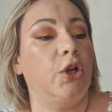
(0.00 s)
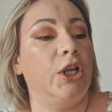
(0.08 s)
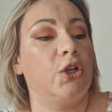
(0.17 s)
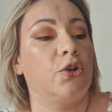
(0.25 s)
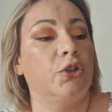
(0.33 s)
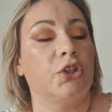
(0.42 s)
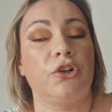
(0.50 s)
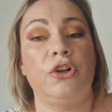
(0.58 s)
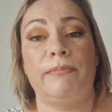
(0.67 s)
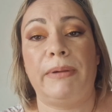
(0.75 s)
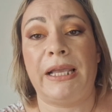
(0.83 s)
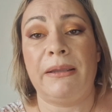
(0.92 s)
Oil
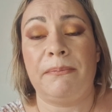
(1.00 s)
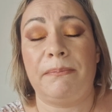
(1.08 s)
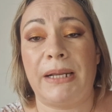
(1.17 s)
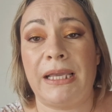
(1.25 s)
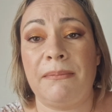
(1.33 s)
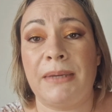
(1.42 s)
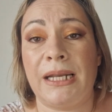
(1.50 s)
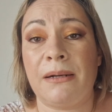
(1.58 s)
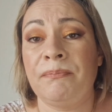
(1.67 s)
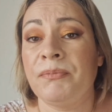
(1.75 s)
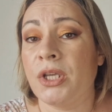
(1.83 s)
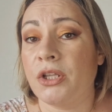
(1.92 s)
Control
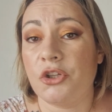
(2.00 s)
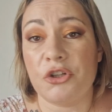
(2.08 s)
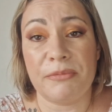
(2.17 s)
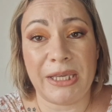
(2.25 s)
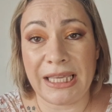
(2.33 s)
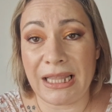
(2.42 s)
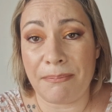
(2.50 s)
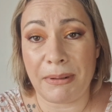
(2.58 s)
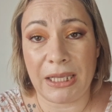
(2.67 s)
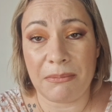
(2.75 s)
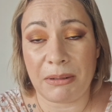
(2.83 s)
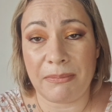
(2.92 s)
Primer, no me queda
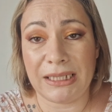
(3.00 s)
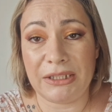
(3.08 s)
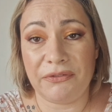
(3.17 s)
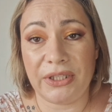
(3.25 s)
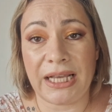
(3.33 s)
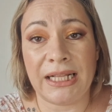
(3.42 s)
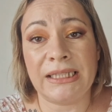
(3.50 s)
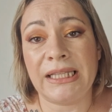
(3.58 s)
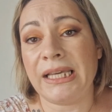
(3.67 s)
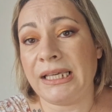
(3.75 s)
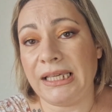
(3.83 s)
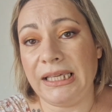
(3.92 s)
primer
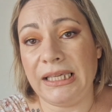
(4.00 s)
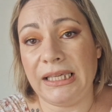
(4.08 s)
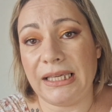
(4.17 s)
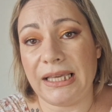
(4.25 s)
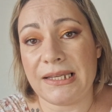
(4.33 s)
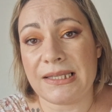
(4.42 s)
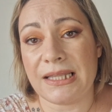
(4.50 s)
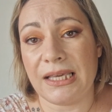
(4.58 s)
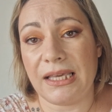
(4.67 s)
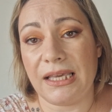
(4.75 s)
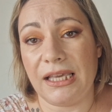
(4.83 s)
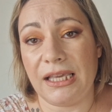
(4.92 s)
matificante y
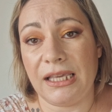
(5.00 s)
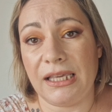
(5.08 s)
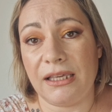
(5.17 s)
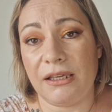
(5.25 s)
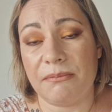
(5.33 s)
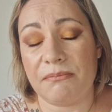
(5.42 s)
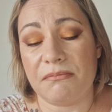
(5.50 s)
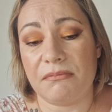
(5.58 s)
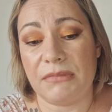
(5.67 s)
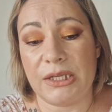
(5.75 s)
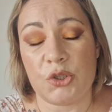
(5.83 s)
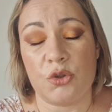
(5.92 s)
este eh,
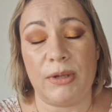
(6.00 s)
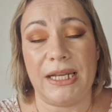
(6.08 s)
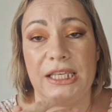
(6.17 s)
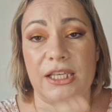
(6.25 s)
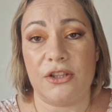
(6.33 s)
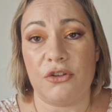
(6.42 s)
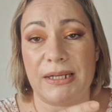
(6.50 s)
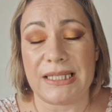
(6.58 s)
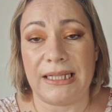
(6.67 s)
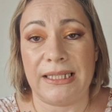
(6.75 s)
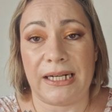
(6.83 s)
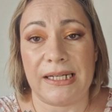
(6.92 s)
estuve leyendo
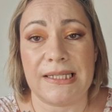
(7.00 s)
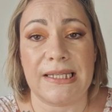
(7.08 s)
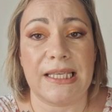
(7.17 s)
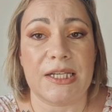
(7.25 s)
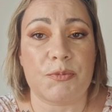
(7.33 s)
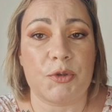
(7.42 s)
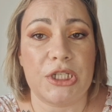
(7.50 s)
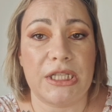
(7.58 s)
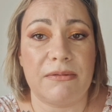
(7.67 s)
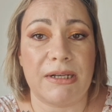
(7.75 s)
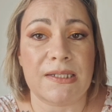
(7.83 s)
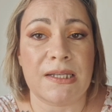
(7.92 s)
bastantes reseñas
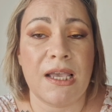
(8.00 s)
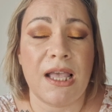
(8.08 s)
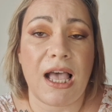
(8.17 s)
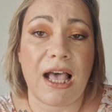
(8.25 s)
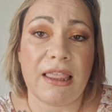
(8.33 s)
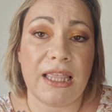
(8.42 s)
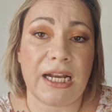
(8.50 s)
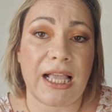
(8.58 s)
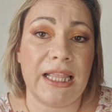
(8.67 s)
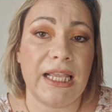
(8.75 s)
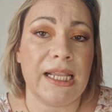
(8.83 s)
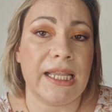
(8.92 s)
positivas
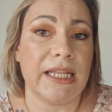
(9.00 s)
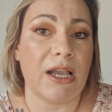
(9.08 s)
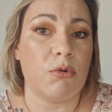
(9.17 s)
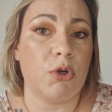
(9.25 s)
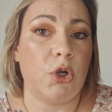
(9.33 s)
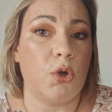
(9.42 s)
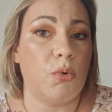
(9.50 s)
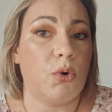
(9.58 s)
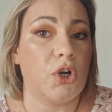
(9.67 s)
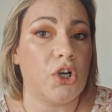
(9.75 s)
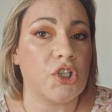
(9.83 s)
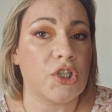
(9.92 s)
acerca de él, quería uno low
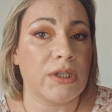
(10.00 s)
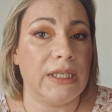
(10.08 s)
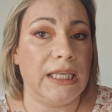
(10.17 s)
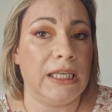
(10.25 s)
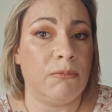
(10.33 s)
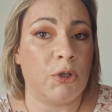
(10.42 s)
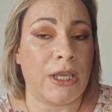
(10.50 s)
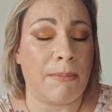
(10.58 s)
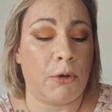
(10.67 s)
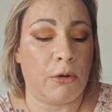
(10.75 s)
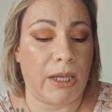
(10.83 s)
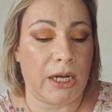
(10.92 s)
cost y voy a
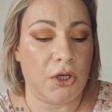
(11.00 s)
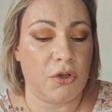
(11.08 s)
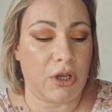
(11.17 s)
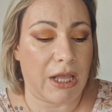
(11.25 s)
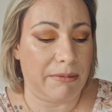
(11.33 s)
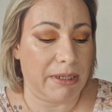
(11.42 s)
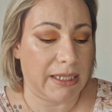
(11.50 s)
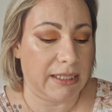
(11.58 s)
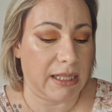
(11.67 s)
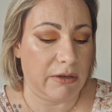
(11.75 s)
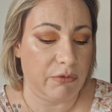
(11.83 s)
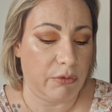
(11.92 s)
probarlo a ver qué
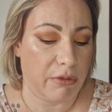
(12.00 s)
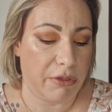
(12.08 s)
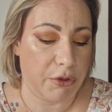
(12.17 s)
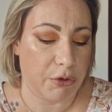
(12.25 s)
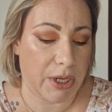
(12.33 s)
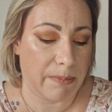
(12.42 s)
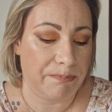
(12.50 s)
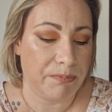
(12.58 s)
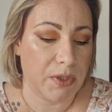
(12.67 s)
tal funciona.